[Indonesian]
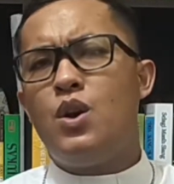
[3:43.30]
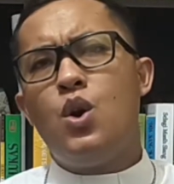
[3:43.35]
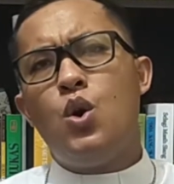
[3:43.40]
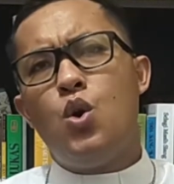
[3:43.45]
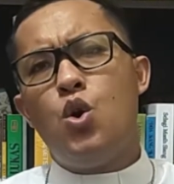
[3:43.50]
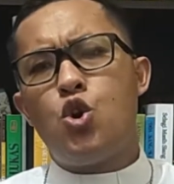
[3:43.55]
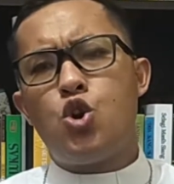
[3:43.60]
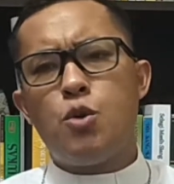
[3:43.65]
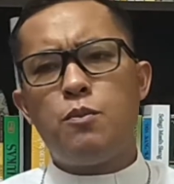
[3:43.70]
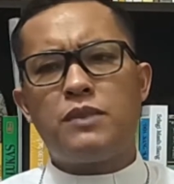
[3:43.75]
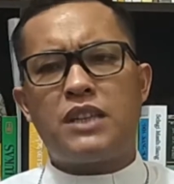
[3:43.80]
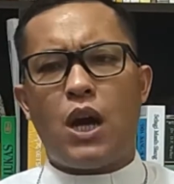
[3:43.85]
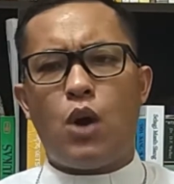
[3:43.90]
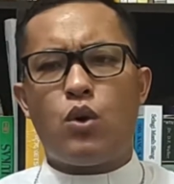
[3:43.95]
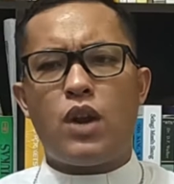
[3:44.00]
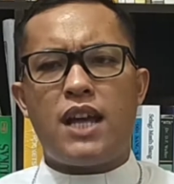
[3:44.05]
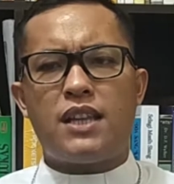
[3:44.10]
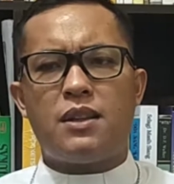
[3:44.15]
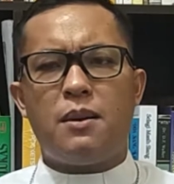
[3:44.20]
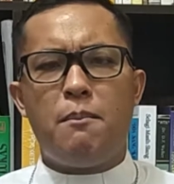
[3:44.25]
Hukum
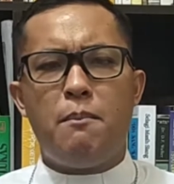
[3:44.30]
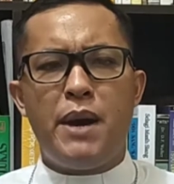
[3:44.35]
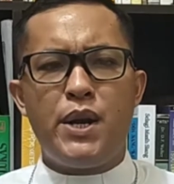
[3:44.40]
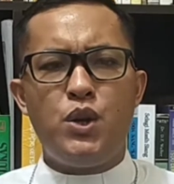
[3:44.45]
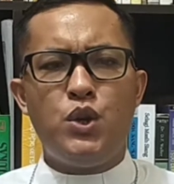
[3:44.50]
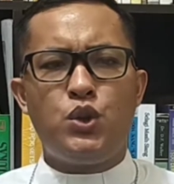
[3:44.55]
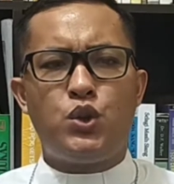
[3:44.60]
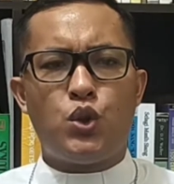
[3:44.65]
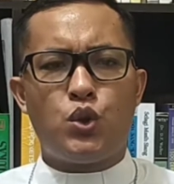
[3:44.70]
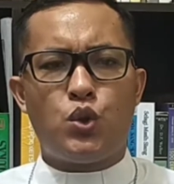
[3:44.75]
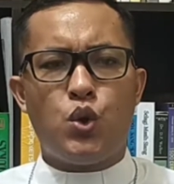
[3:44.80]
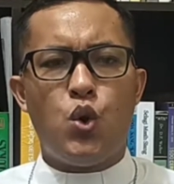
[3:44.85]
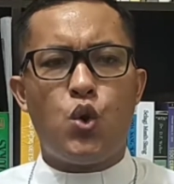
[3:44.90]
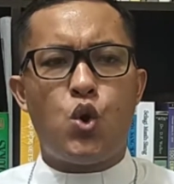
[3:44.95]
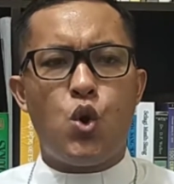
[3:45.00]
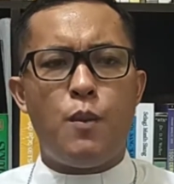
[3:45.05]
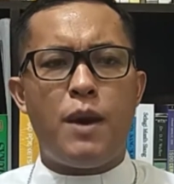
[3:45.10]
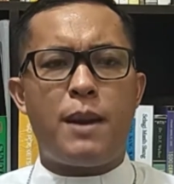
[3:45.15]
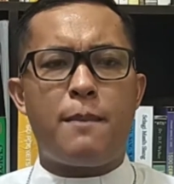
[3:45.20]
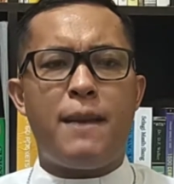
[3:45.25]
Taurat menuntut
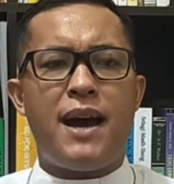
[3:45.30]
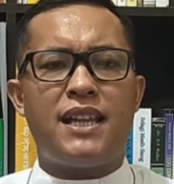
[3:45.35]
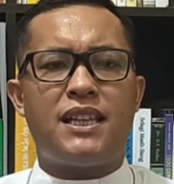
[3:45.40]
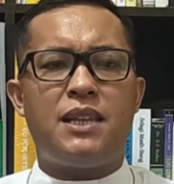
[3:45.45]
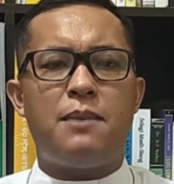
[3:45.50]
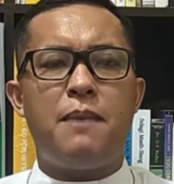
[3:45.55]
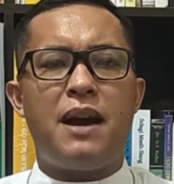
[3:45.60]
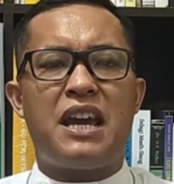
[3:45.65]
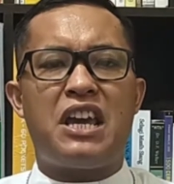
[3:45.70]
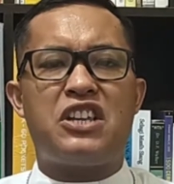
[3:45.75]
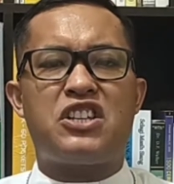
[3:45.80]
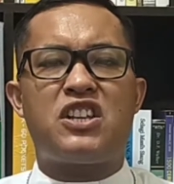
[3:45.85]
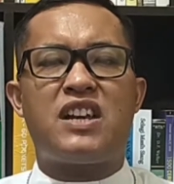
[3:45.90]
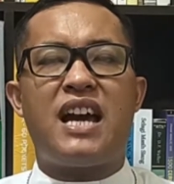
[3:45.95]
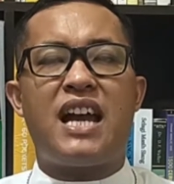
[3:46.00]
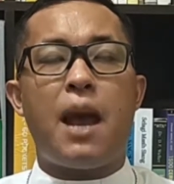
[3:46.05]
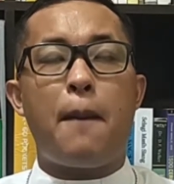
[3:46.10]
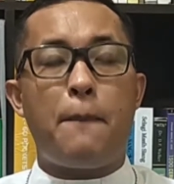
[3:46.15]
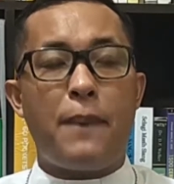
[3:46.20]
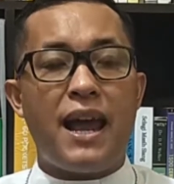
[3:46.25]
hukuman mati bagi
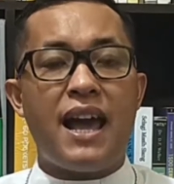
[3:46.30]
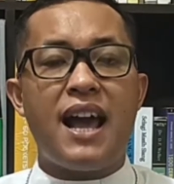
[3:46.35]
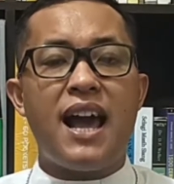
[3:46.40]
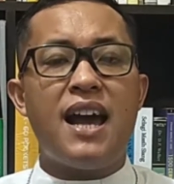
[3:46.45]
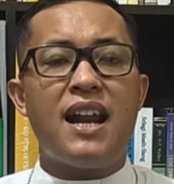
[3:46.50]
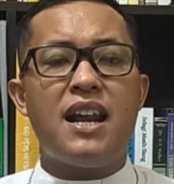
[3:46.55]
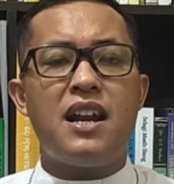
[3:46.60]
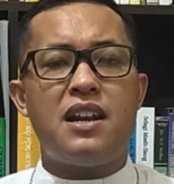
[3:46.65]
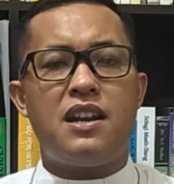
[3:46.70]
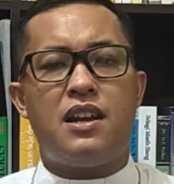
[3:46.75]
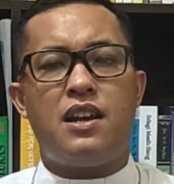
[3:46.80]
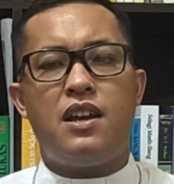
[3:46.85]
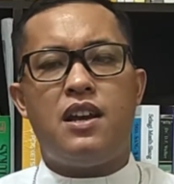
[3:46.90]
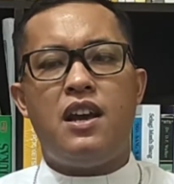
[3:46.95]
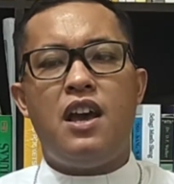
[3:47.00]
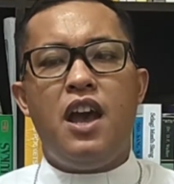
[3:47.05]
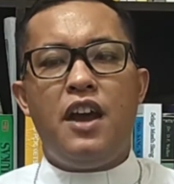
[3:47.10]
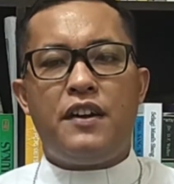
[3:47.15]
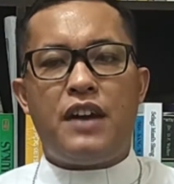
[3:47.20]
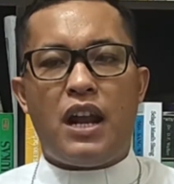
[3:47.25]
segala pelanggaran
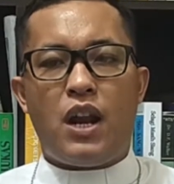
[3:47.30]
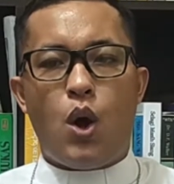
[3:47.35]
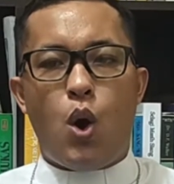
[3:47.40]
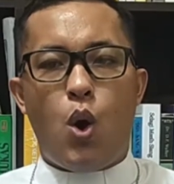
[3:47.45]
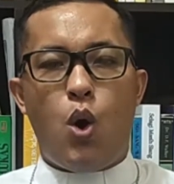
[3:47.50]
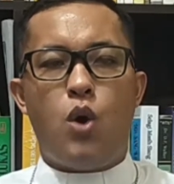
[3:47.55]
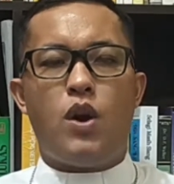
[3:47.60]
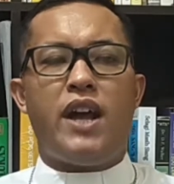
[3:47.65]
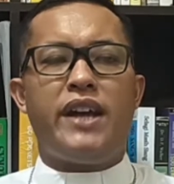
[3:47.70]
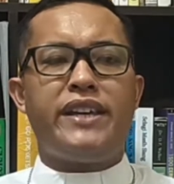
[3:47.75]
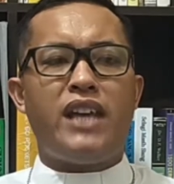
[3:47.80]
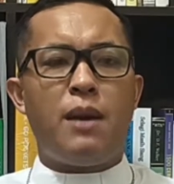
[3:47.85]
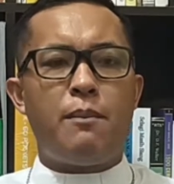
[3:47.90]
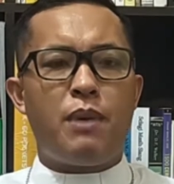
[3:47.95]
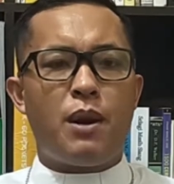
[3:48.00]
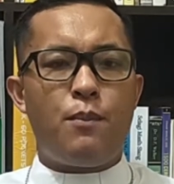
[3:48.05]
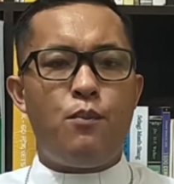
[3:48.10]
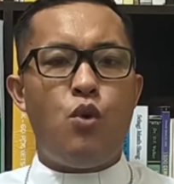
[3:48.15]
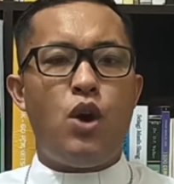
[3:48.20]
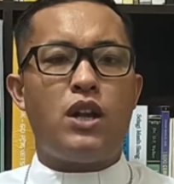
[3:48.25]
dan orang yang
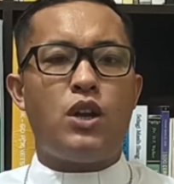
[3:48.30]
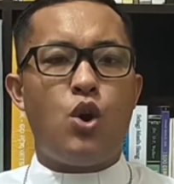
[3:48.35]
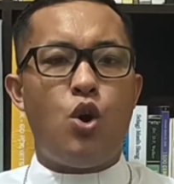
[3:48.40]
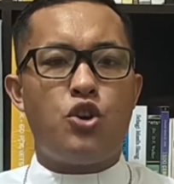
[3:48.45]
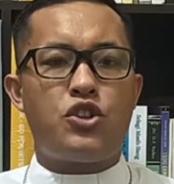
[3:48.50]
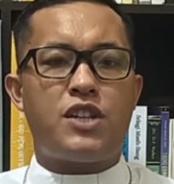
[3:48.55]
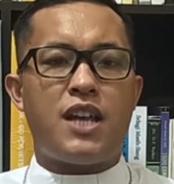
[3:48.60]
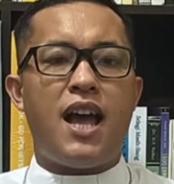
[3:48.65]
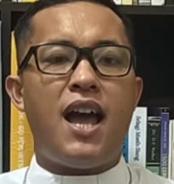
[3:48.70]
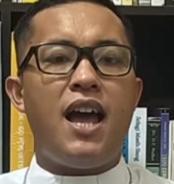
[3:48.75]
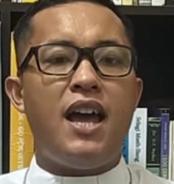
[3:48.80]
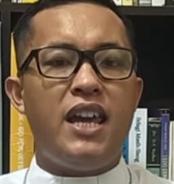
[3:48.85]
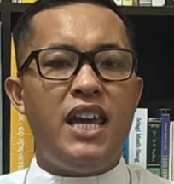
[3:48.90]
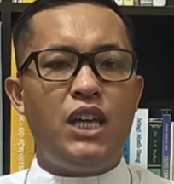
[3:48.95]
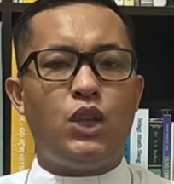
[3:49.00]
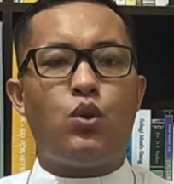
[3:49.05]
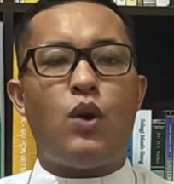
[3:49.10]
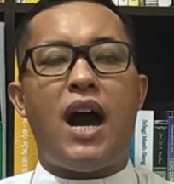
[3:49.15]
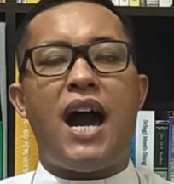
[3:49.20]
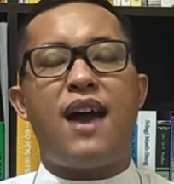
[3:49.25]
berbuat dosa
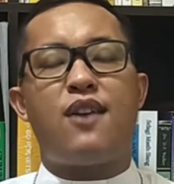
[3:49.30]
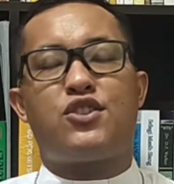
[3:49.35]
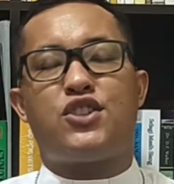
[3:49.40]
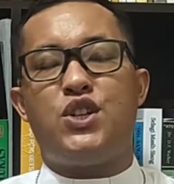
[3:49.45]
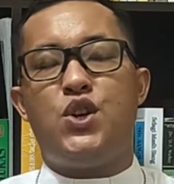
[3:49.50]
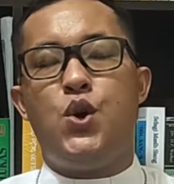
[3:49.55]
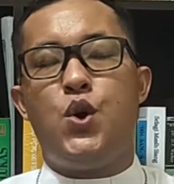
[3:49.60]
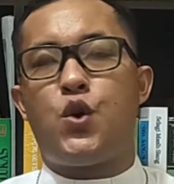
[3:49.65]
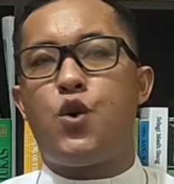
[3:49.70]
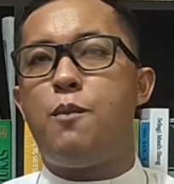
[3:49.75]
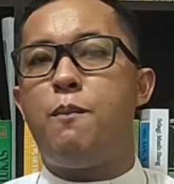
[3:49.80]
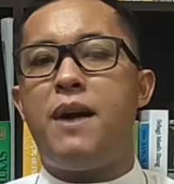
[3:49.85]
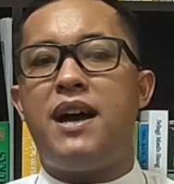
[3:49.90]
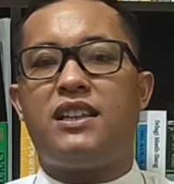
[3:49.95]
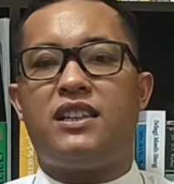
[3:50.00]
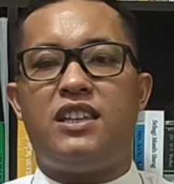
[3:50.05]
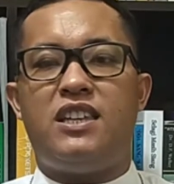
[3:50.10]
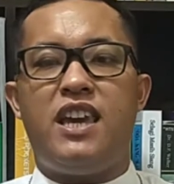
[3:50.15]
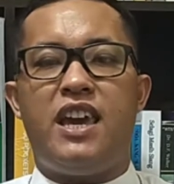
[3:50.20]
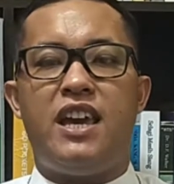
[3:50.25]
itu harus dihukum
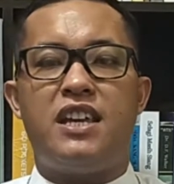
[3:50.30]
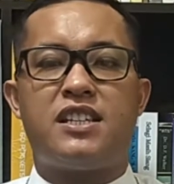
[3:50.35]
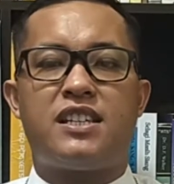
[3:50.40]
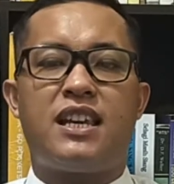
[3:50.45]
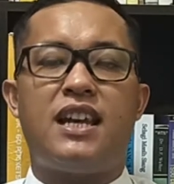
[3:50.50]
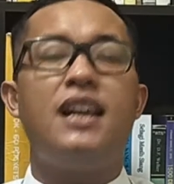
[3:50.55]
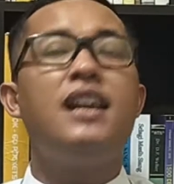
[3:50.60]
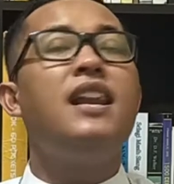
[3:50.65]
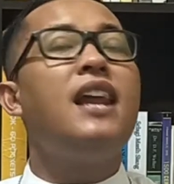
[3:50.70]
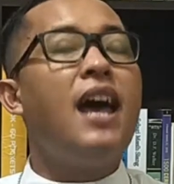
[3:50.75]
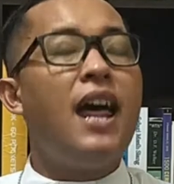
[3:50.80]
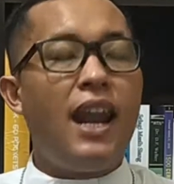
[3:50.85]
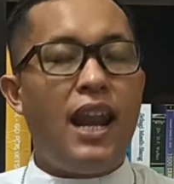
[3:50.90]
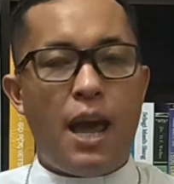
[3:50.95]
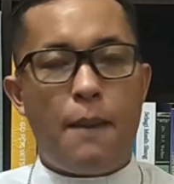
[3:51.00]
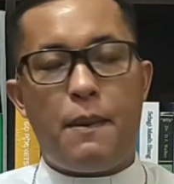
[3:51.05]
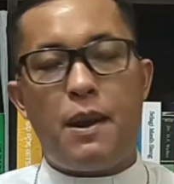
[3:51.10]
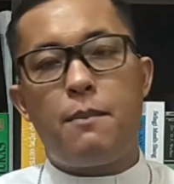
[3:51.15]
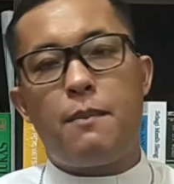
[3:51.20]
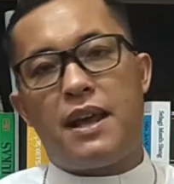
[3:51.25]
mati Yehezkel
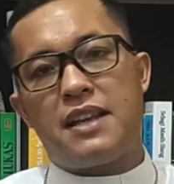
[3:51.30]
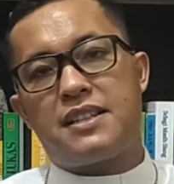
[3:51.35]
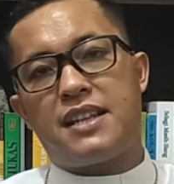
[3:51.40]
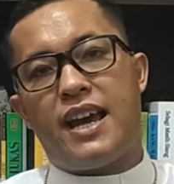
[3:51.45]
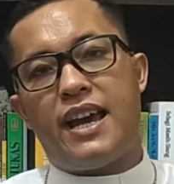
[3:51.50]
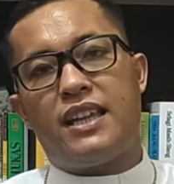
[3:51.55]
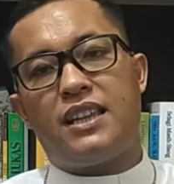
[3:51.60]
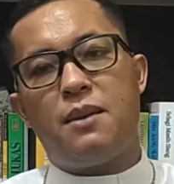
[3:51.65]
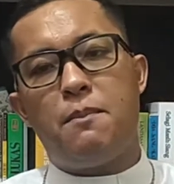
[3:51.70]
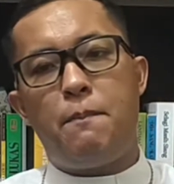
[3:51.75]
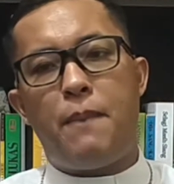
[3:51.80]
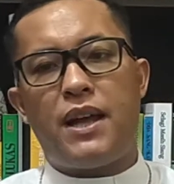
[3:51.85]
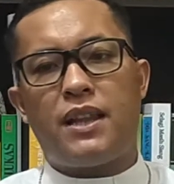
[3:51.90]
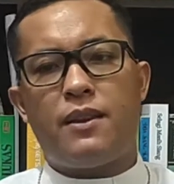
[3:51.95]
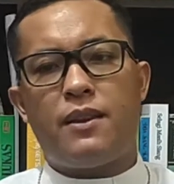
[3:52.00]
18 ayat 4.